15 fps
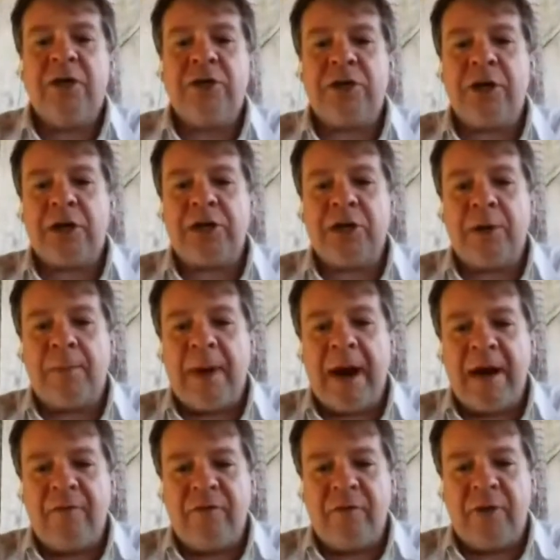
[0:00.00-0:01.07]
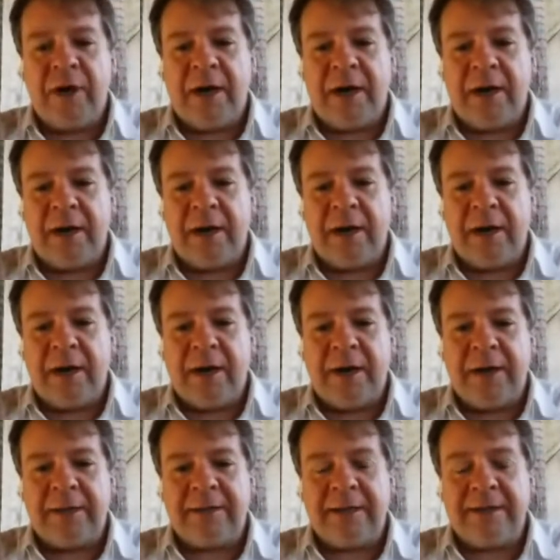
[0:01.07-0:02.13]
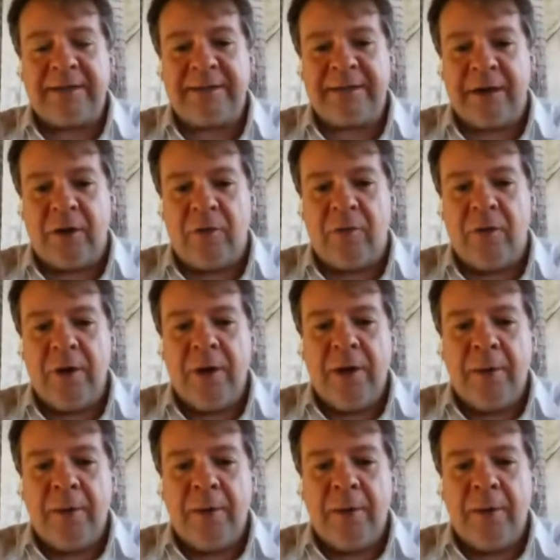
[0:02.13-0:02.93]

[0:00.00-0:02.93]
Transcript: já chamavam a, a atenção